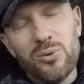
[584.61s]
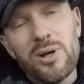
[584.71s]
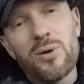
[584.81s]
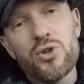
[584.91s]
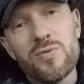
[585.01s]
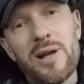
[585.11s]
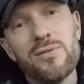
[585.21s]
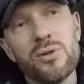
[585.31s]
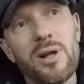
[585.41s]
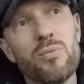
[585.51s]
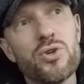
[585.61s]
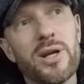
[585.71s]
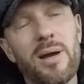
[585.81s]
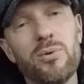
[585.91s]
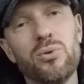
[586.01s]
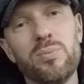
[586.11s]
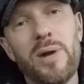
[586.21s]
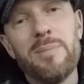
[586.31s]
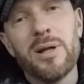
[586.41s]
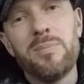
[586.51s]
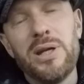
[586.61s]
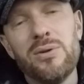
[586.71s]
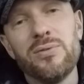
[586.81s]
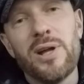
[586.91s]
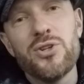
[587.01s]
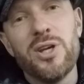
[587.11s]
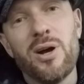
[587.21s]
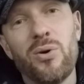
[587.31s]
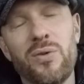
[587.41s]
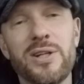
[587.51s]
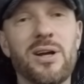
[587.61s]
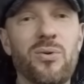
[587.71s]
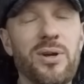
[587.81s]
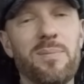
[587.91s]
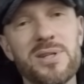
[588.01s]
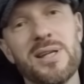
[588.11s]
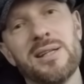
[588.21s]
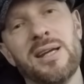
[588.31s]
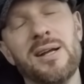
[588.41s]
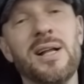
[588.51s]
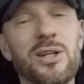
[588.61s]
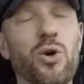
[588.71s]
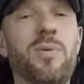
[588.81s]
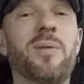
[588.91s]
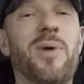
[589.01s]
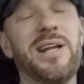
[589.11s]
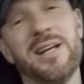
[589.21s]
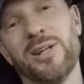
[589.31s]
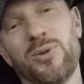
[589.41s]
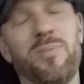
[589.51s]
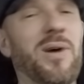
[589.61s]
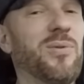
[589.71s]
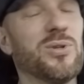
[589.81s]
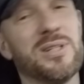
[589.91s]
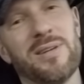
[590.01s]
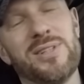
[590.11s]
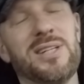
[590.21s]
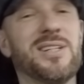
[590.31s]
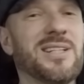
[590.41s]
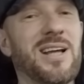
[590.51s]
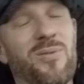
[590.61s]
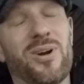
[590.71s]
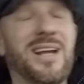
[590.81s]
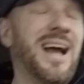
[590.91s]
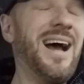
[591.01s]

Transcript: Ну, короче, свалит все на мужа, а я буду, блядь, подпрыгивать в тачке, я хуй какой я пи***ый добрый парень, который повелся на все эти разговоры.